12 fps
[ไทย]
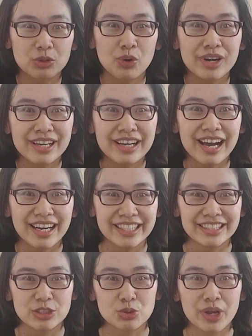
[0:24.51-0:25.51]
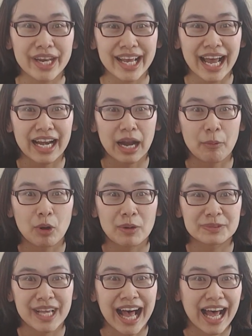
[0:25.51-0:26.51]
ตัวเลือกที่จะช่วยในการทำควา
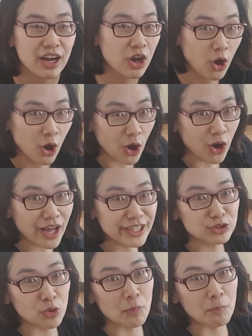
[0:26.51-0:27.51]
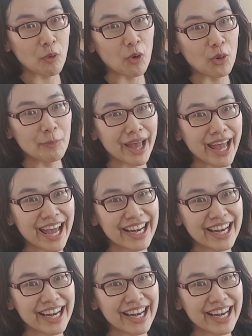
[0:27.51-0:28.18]
มสะอาดห้องอสุกปรกของแพร